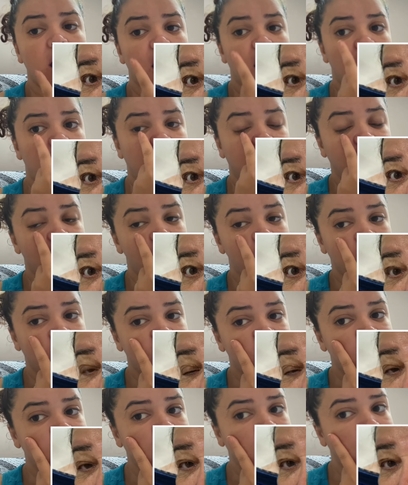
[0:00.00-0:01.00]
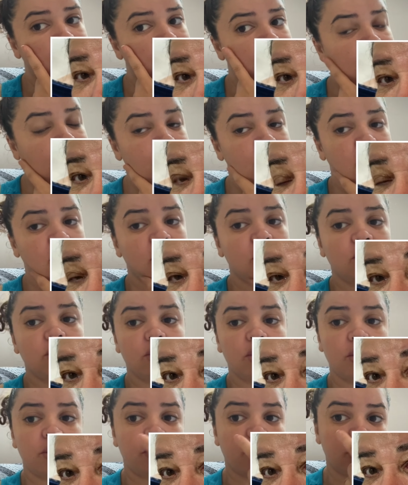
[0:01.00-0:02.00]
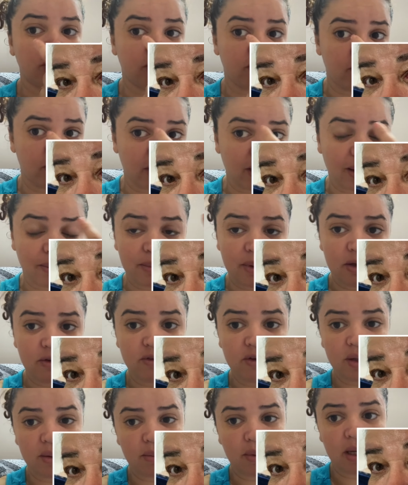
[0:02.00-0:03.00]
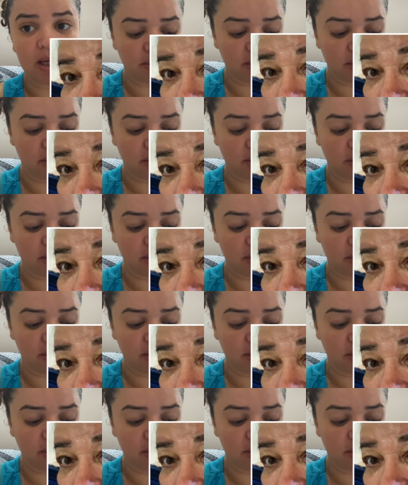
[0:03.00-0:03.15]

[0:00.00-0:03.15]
A enfermeira explicou para mim que o olho pode ficar bem vermelho,